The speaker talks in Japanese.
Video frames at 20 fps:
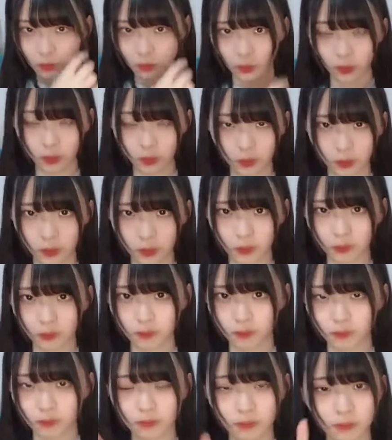大きすぎん
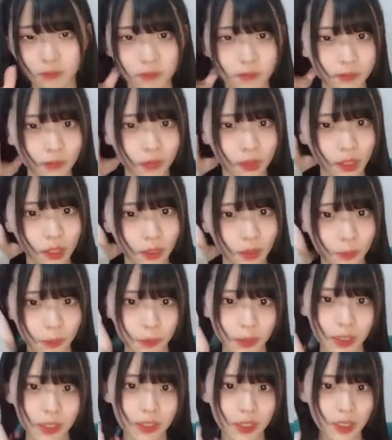
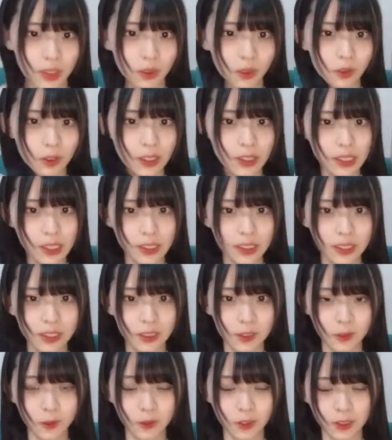プレゼント優しい
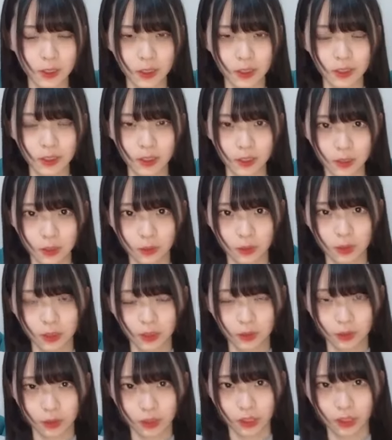いちご優しいいちご
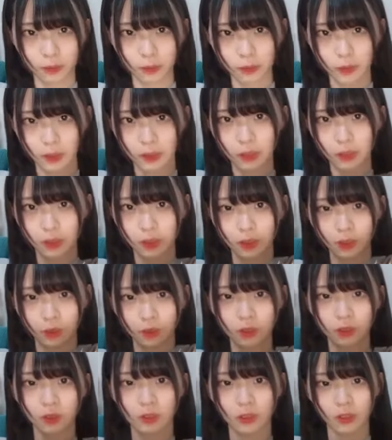じゃあこれでプレゼント
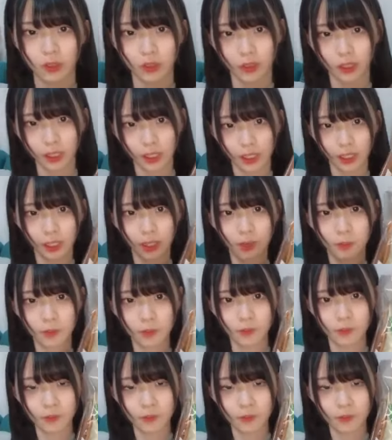嘘であげない